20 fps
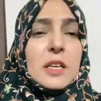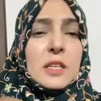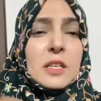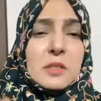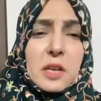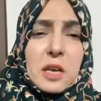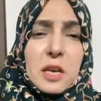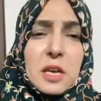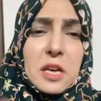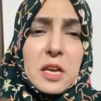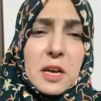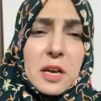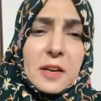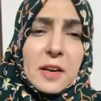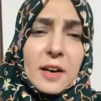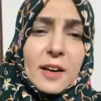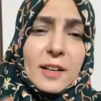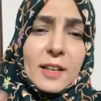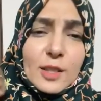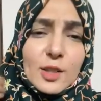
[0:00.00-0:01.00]
सही है
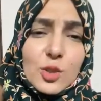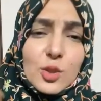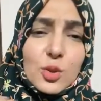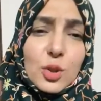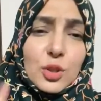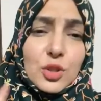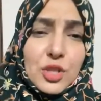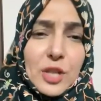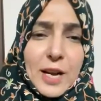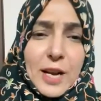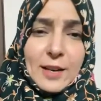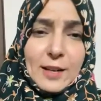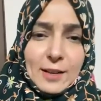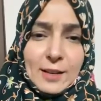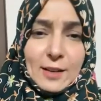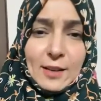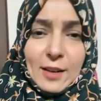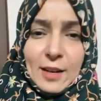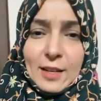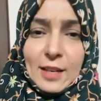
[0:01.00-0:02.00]
या गलत सोचा ही
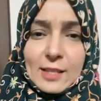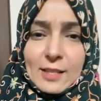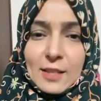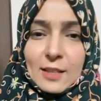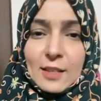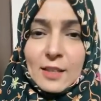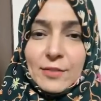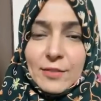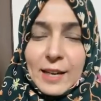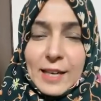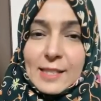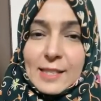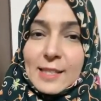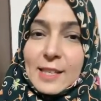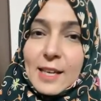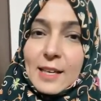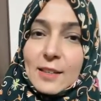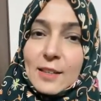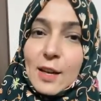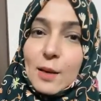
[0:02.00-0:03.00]
नहीं है ना सदफ
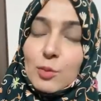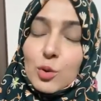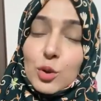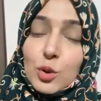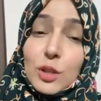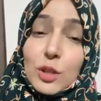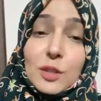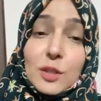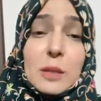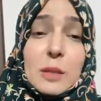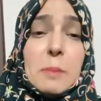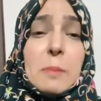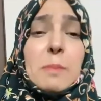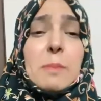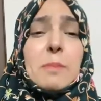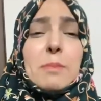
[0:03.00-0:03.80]
ऐसा ही था हम तो कहते थे